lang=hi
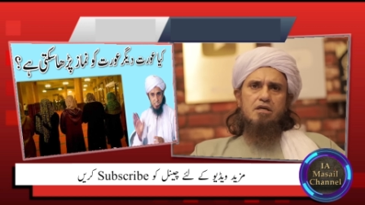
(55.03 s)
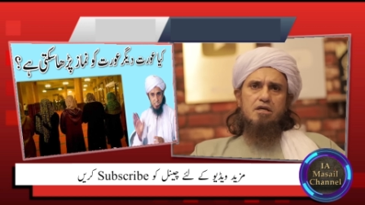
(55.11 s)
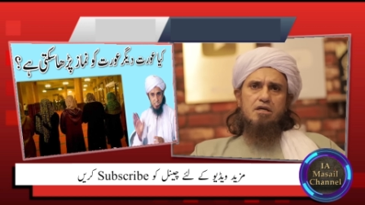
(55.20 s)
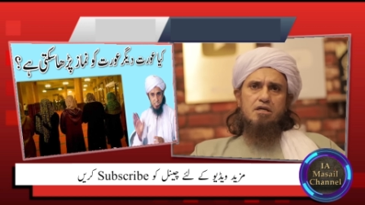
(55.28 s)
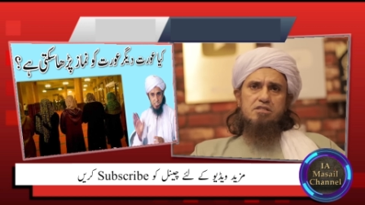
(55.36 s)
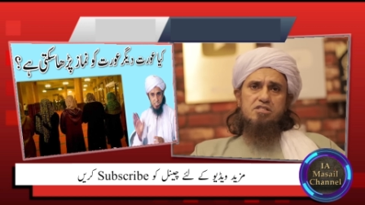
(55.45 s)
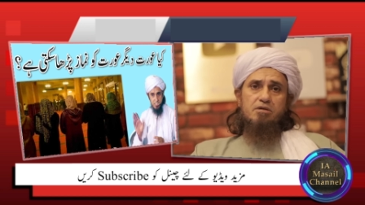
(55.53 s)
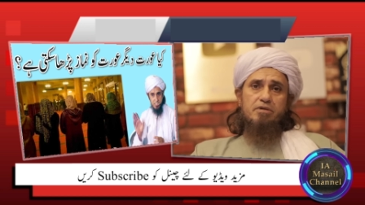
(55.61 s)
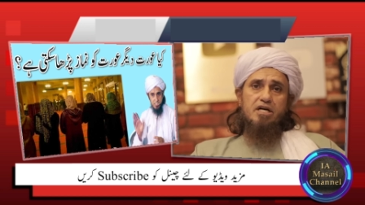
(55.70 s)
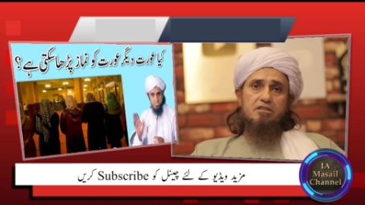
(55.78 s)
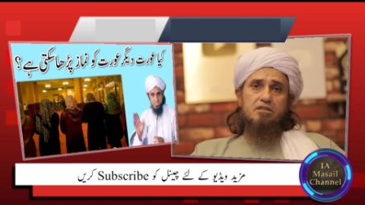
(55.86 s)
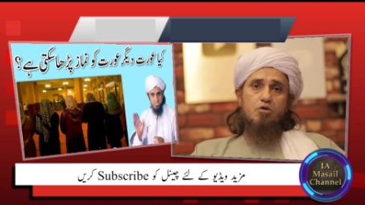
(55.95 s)

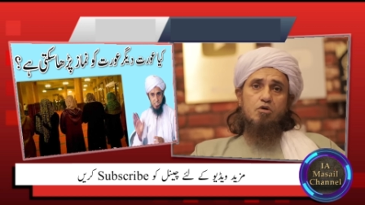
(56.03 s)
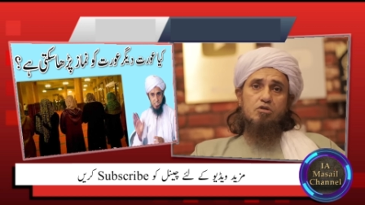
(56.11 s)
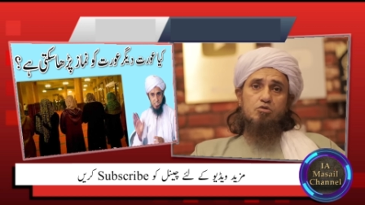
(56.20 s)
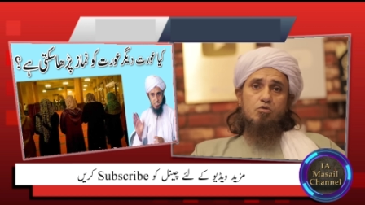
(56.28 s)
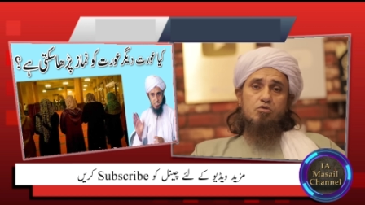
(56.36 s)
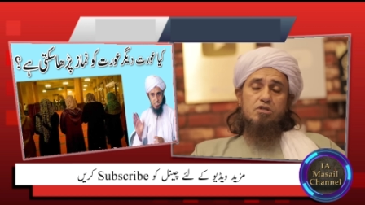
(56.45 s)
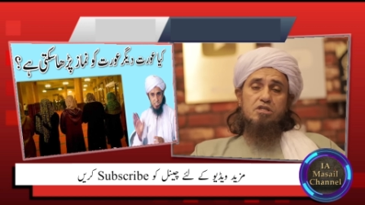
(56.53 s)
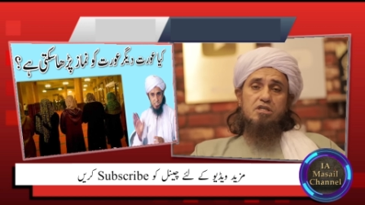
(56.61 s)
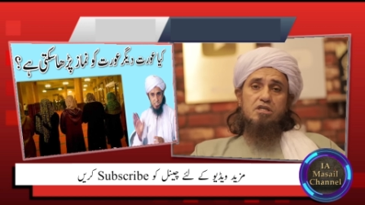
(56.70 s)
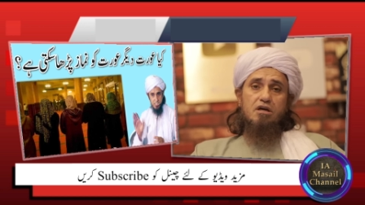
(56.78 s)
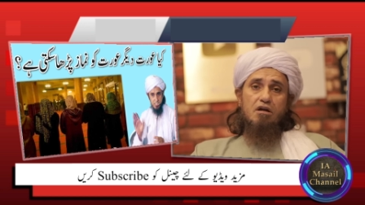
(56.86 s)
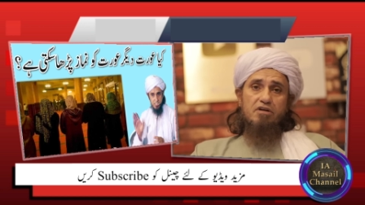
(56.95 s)
जमात औरतों
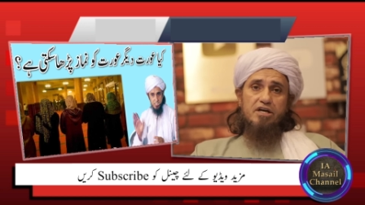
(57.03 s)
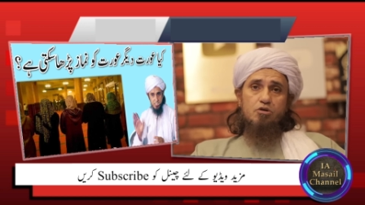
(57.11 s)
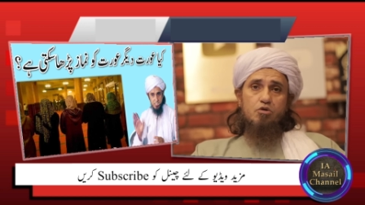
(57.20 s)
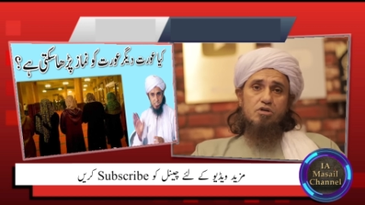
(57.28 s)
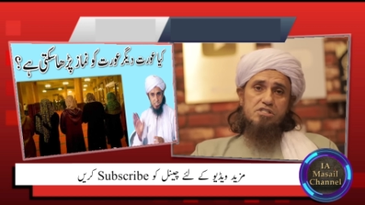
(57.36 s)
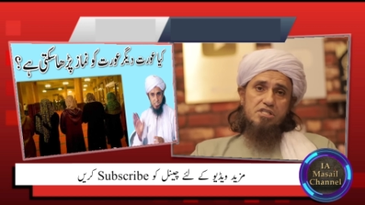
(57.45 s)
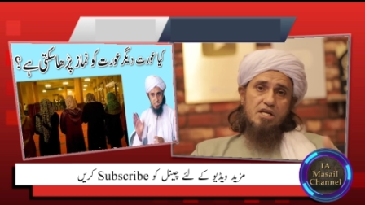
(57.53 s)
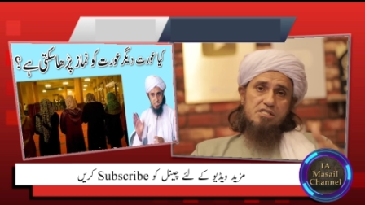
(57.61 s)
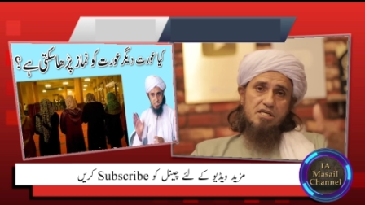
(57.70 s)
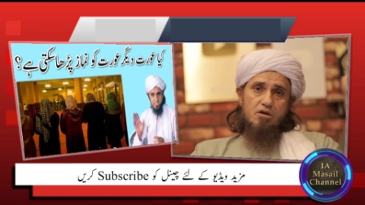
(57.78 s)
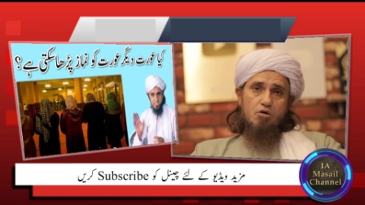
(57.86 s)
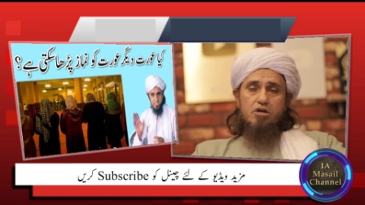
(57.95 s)
की कार्रवाई हो इस तरह
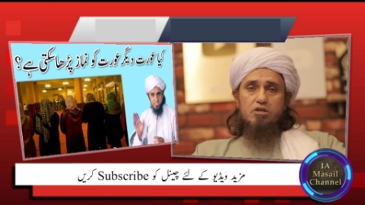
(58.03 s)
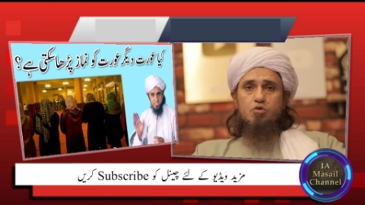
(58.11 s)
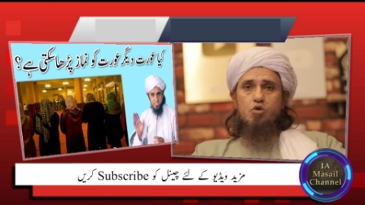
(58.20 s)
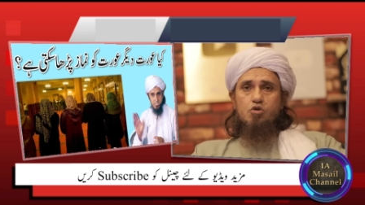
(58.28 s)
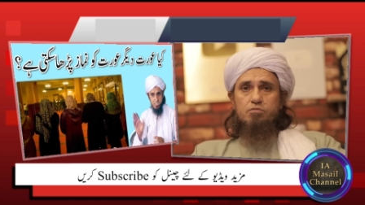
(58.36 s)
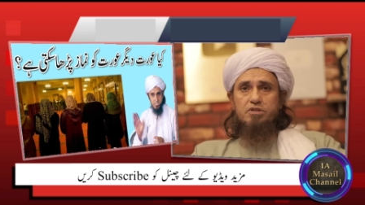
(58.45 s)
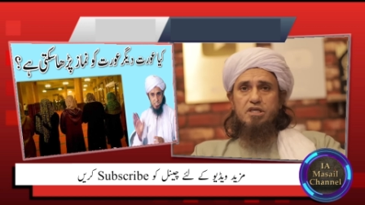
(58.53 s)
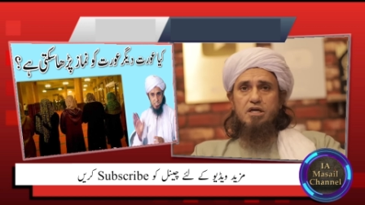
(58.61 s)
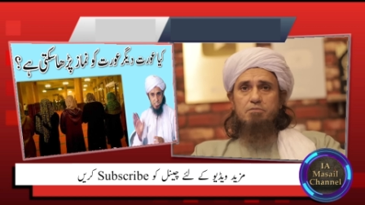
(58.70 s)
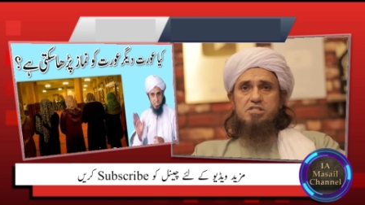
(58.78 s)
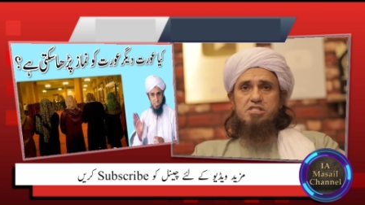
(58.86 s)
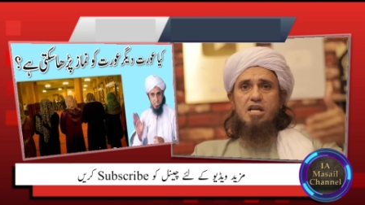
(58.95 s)
से कि औरत को हुक्म दिया
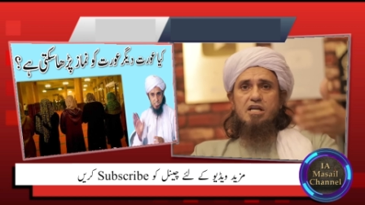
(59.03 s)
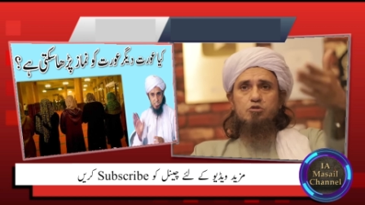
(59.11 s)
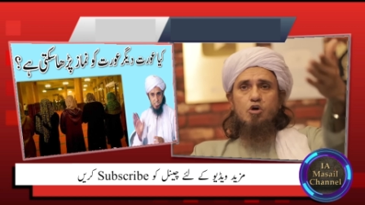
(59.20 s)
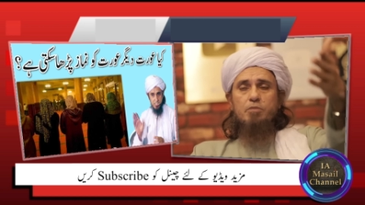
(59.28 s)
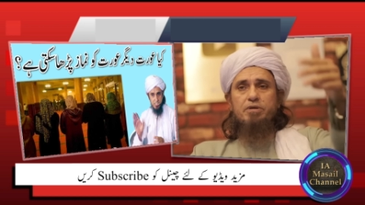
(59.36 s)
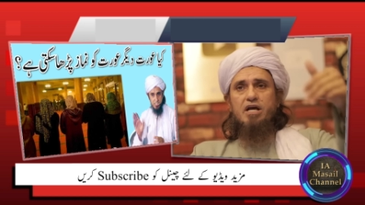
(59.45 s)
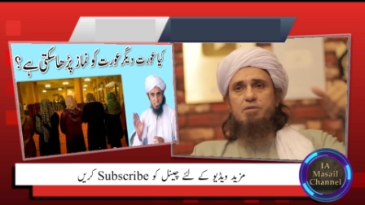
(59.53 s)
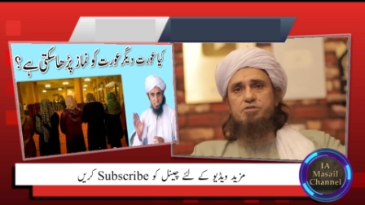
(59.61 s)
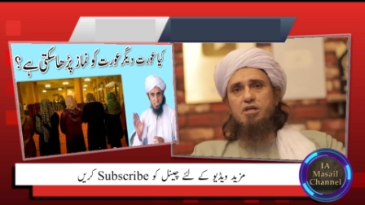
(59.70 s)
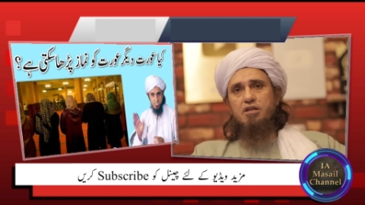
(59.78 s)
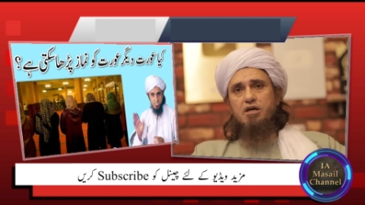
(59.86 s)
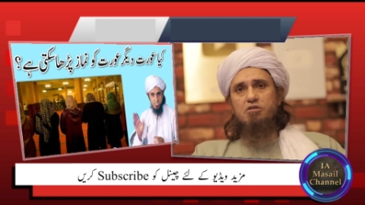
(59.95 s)
मिसाल के तौर पर आप
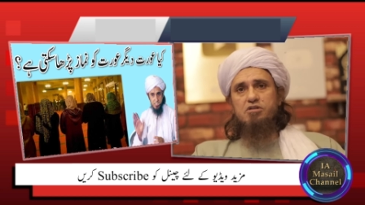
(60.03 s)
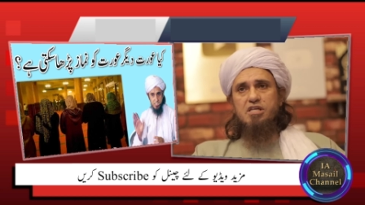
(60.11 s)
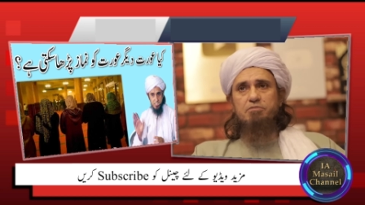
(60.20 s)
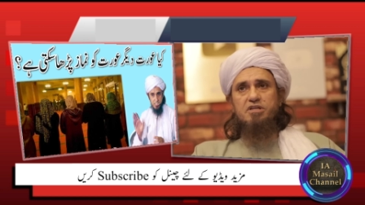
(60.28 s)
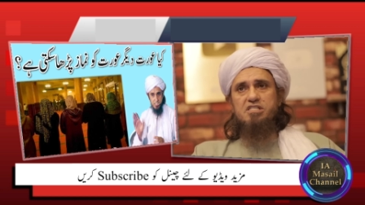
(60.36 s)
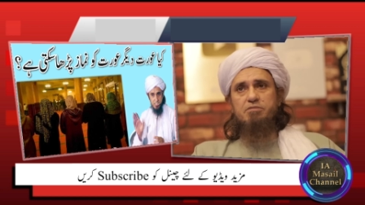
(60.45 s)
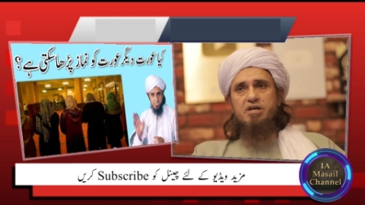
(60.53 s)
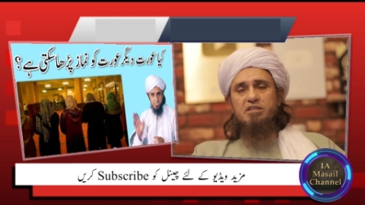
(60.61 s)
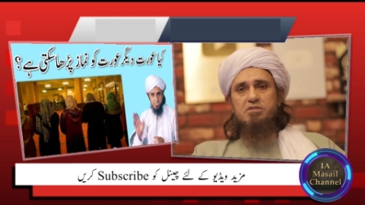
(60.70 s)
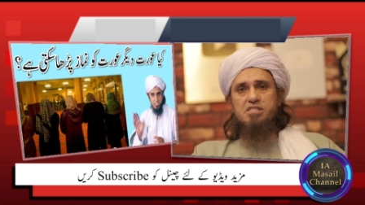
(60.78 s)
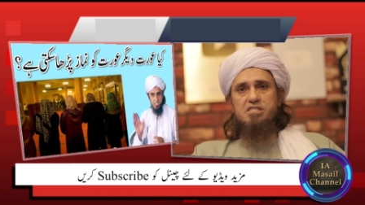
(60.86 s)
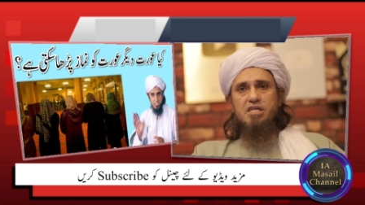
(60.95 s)
सल्लल्लाहु अलैहि वसल्लम की जमात
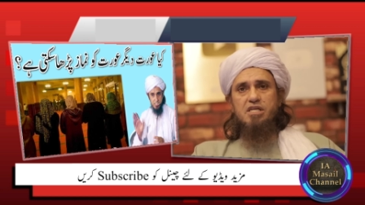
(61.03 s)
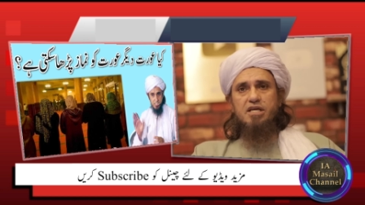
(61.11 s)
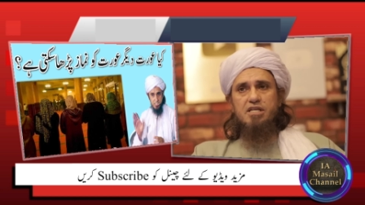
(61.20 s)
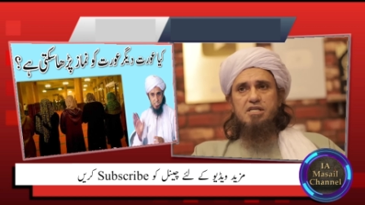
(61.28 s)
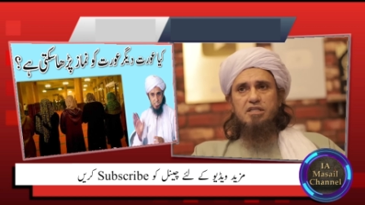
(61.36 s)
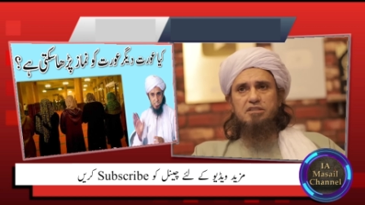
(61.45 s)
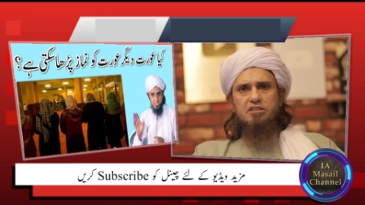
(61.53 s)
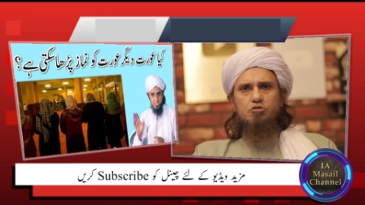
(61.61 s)
मस्जिद से निकल जाती